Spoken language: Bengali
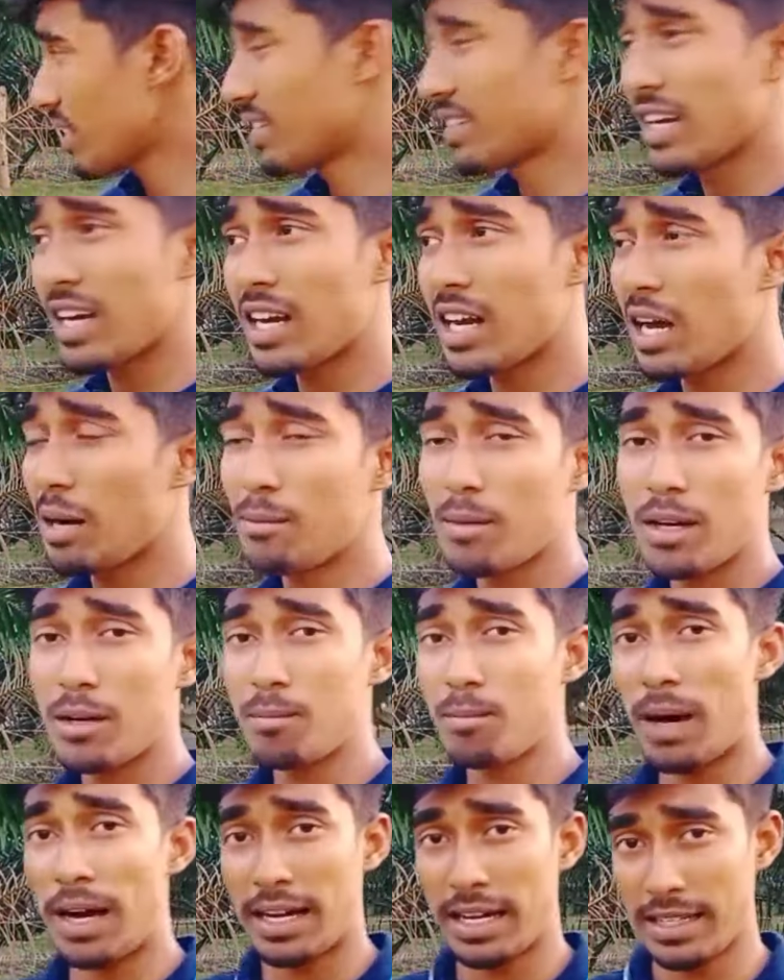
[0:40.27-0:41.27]
যারা আমার
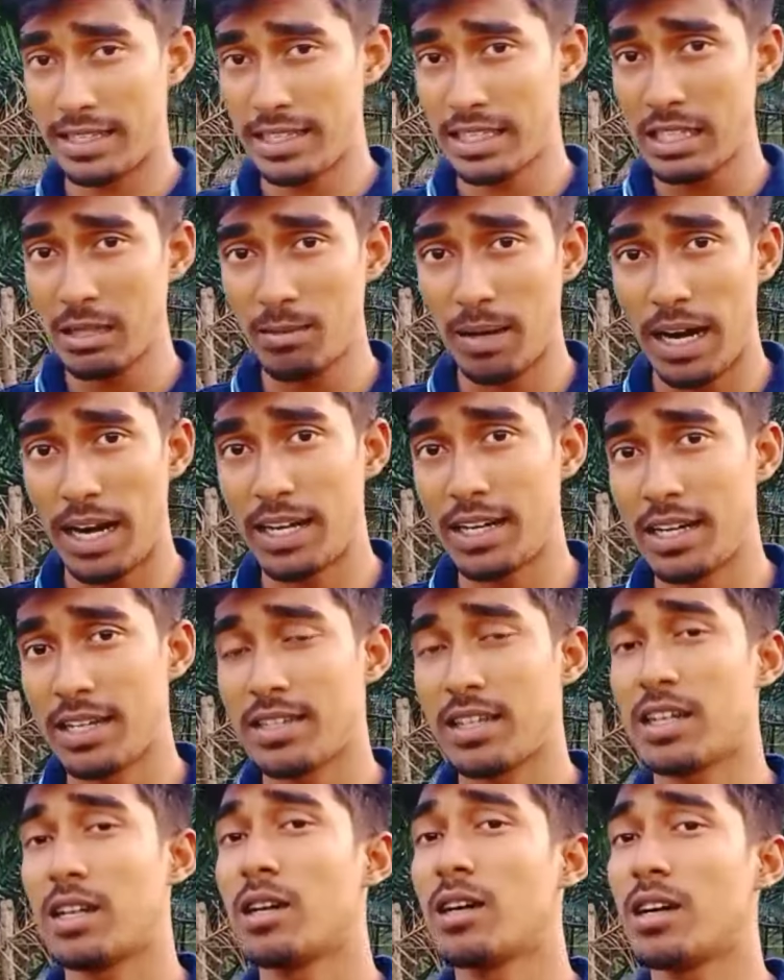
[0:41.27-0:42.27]
বাংলাদেশি ভাইরা
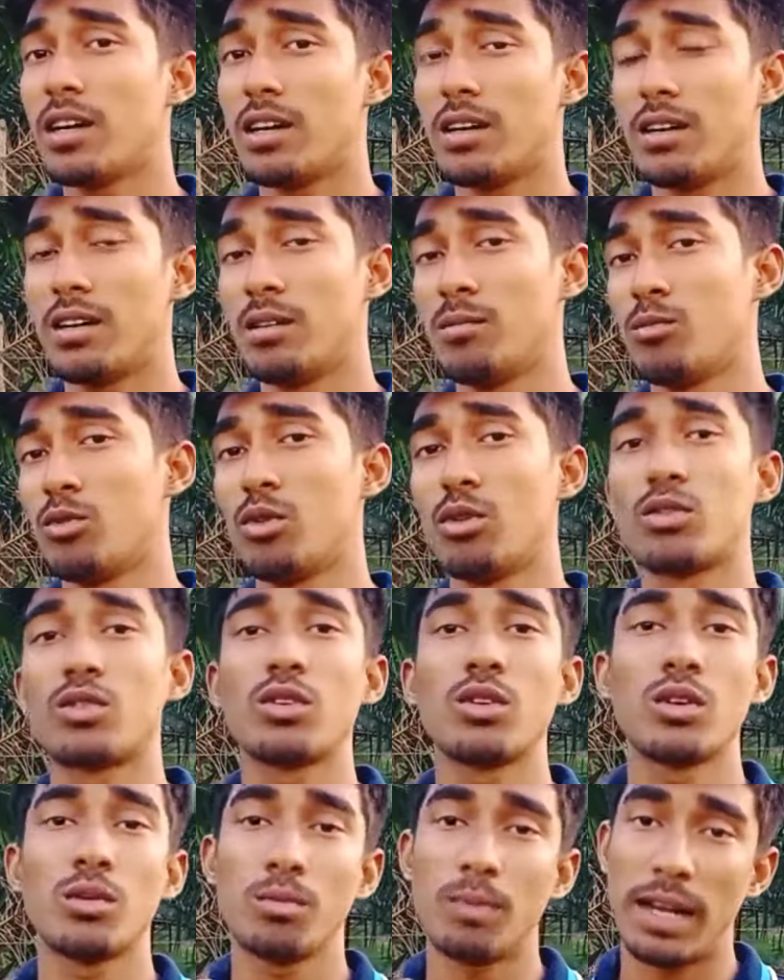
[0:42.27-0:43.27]
যারা মূলত
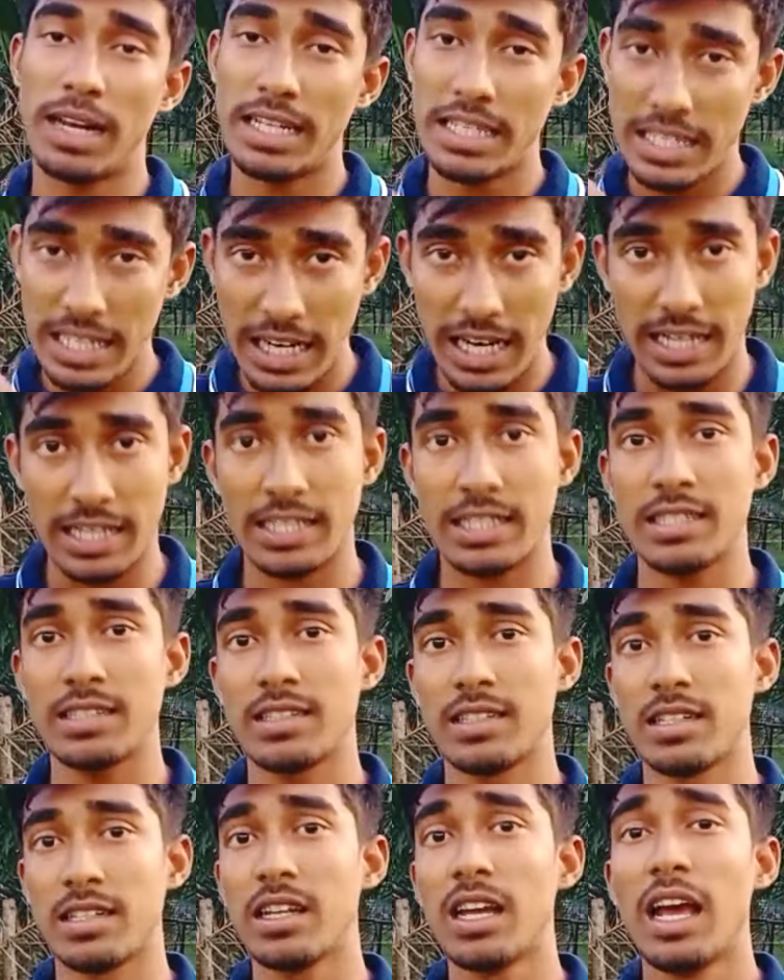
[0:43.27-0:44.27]
মালয়েশিয়ায়
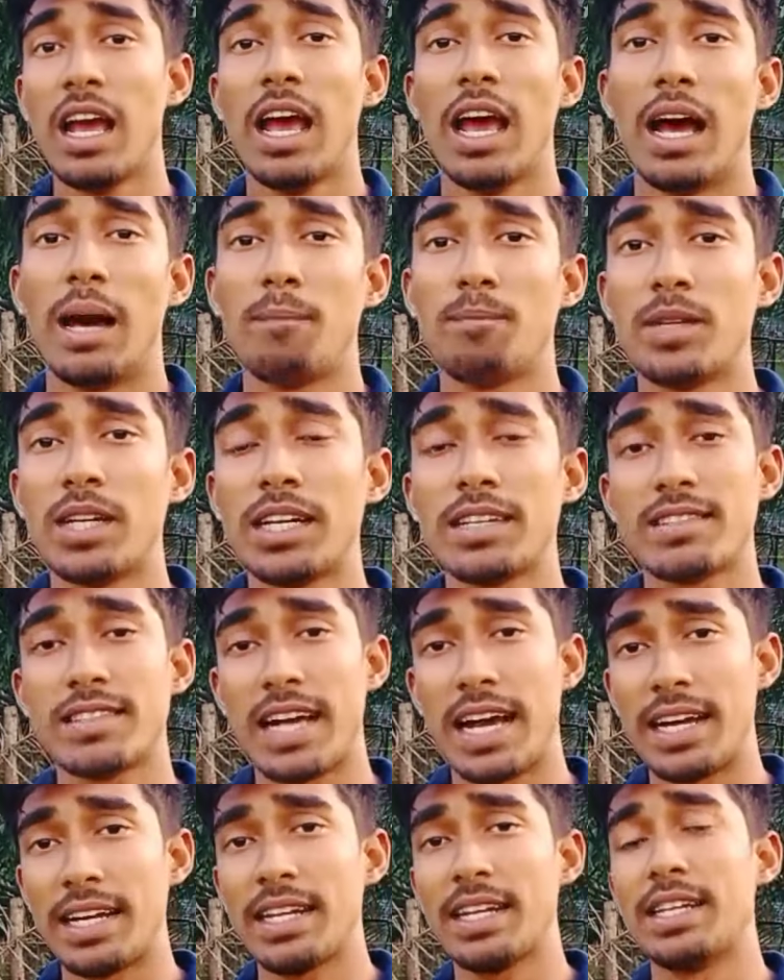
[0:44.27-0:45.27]
আসতেছেন আপনারা
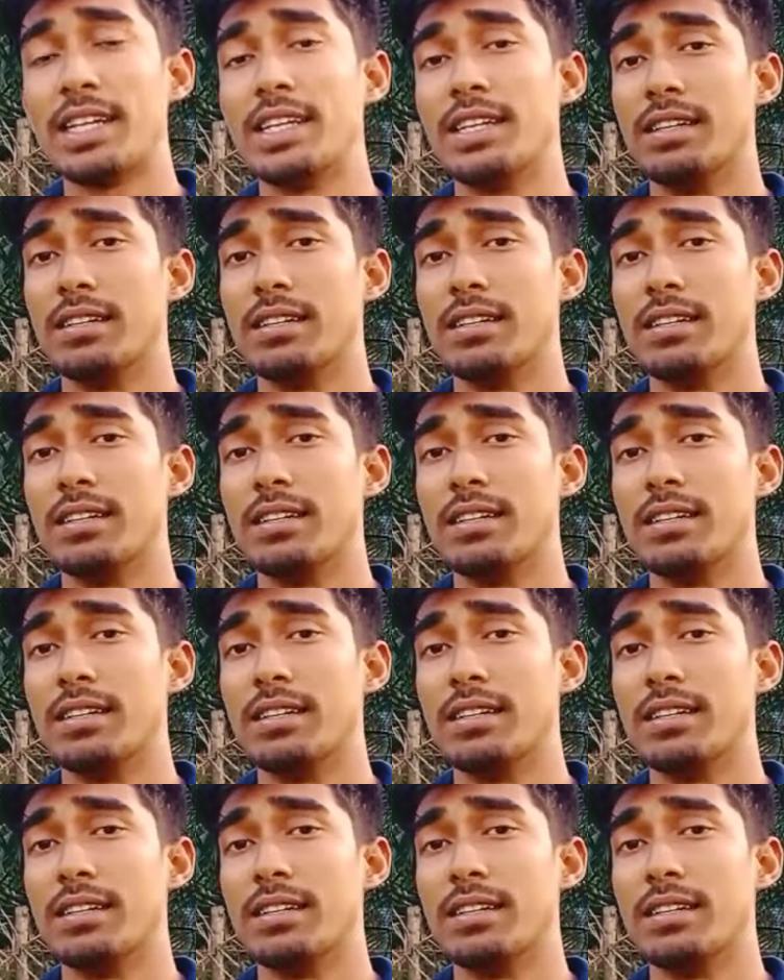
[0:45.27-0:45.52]
জানেন